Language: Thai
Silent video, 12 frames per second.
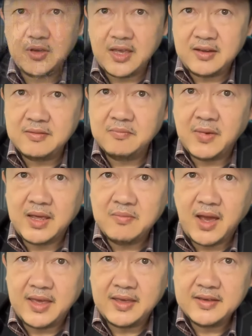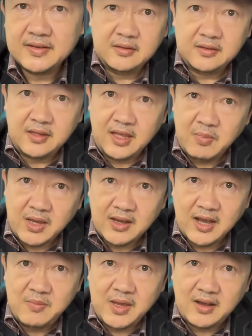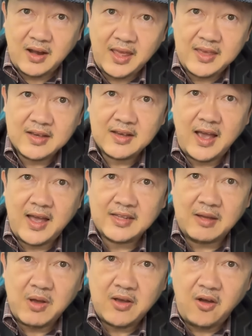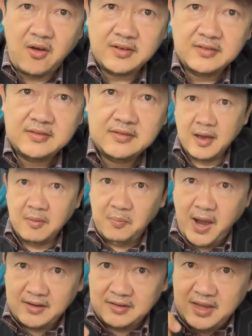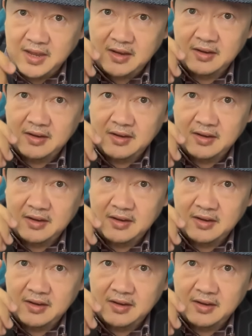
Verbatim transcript: คิดใหม่ ๆ ที่ไม่เคยมีใครกล้าทำมาก่อนพักนี้